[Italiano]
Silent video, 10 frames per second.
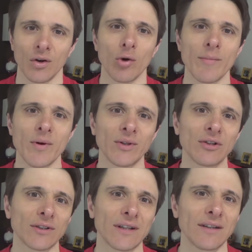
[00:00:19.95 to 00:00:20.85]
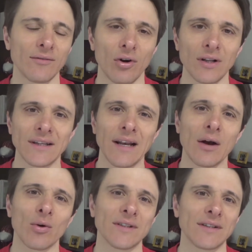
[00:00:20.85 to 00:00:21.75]
Come abbiamo detto tante volte,
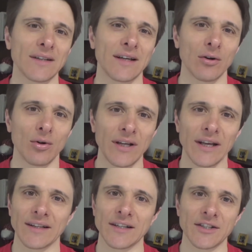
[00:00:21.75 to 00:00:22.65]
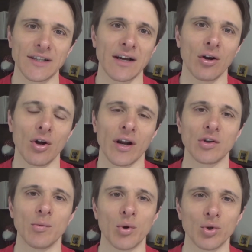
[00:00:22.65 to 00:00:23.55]
la quantità di calorie, la densità calorica
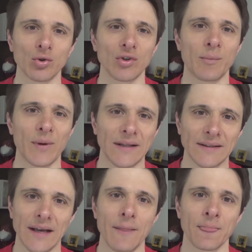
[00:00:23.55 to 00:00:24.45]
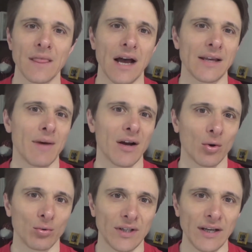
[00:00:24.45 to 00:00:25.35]
di un prodotto dipende dai
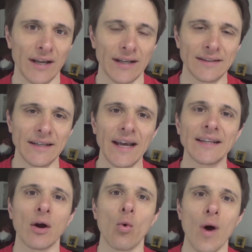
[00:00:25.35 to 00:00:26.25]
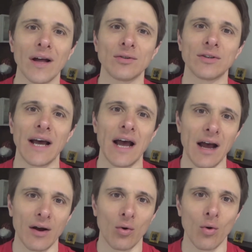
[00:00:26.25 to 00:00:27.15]
macronutrienti e da quanta
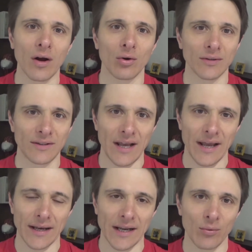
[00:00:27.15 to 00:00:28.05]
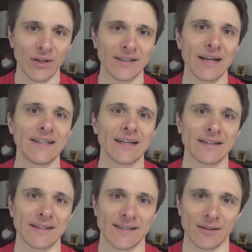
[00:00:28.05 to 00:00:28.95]
acqua contiene, quindi
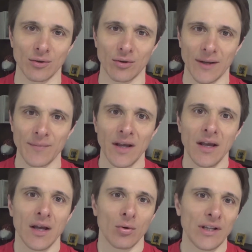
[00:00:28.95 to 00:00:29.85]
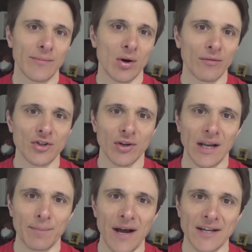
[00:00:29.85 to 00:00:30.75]
dall'idratazione. Quindi abbiamo visto che
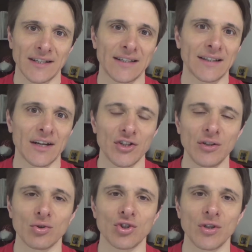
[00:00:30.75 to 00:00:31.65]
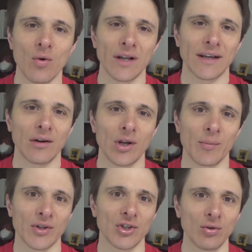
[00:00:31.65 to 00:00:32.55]
la pasta da 350 calorie
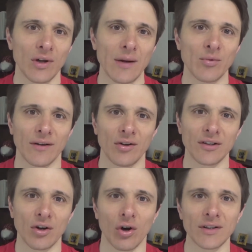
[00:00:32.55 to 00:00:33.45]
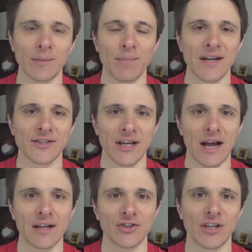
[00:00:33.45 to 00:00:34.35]
per 100 grammi una volta cotta
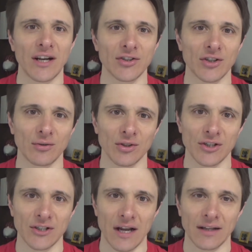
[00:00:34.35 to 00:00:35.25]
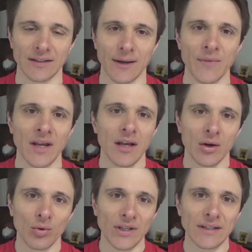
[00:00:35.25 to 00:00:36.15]
passa a circa 160,
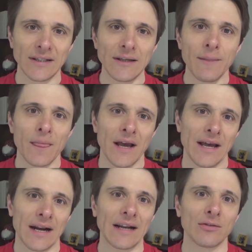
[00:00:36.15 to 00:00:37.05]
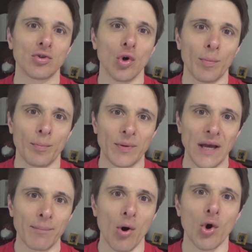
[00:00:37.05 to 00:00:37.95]
quindi eh,
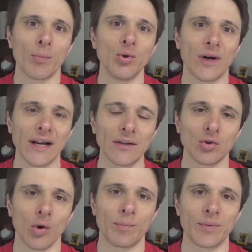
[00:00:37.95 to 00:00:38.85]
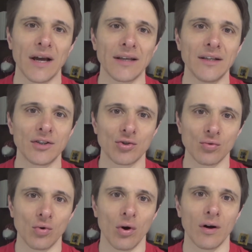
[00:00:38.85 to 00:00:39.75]
raddoppia, poco più che raddoppia il
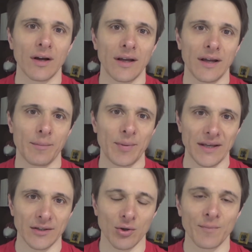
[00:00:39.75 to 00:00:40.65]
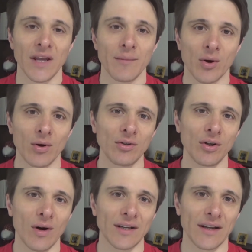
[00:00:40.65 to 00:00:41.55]
suo eh, peso. Per quanto
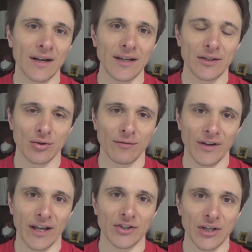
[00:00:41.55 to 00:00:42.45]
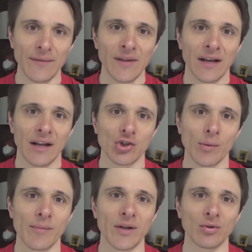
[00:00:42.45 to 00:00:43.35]
riguarda il riso invece
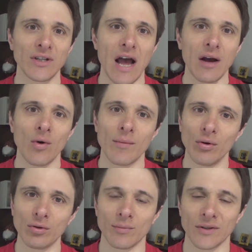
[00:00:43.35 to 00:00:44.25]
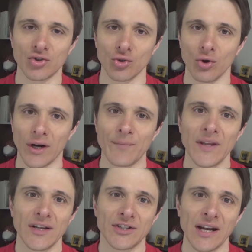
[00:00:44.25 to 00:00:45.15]
l'assorbimento di acqua è molto maggiore,
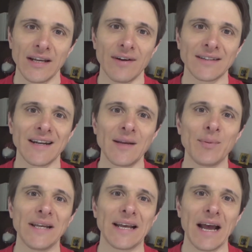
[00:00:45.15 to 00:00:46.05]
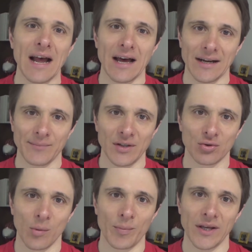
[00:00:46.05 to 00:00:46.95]
si arriva a triplicare il
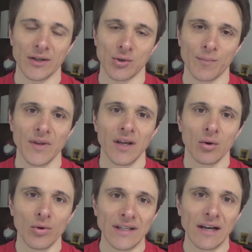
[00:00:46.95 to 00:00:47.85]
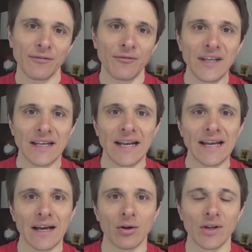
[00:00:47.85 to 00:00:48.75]
suo peso, quindi alla fine le
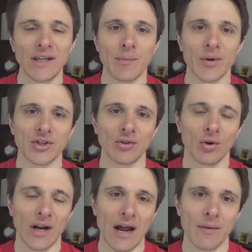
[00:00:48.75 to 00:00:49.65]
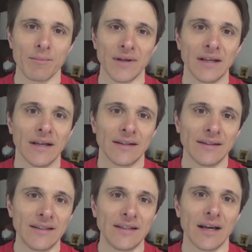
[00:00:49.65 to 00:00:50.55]
calorie per 100 grammi
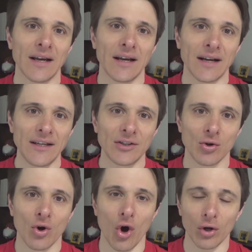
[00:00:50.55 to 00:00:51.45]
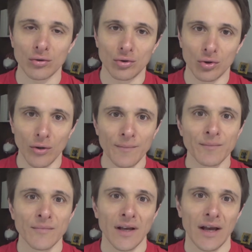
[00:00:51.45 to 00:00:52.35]
di eh, riso
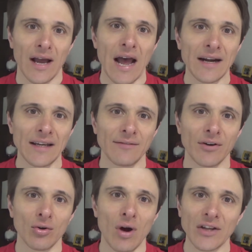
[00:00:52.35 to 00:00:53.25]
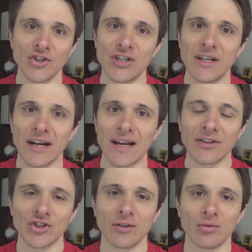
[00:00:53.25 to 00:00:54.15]
cotto eh, arrivano a circa
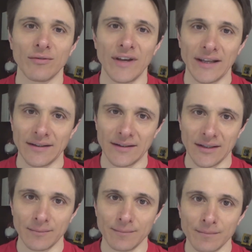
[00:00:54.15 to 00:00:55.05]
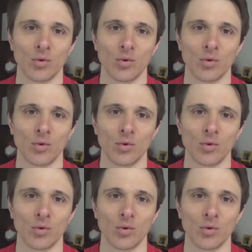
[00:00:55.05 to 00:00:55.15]
120.